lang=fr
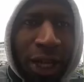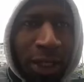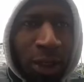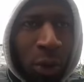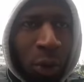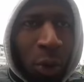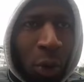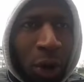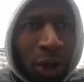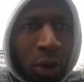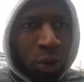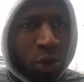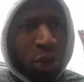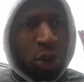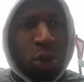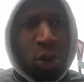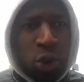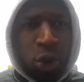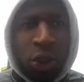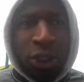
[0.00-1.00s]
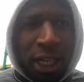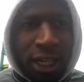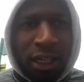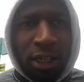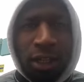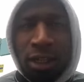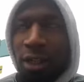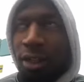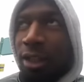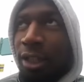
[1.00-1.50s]
un droit constitutionnel,
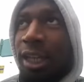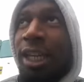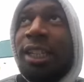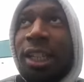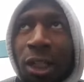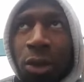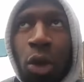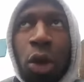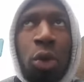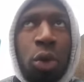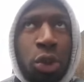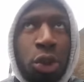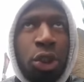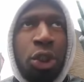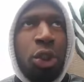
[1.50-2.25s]
est un droit,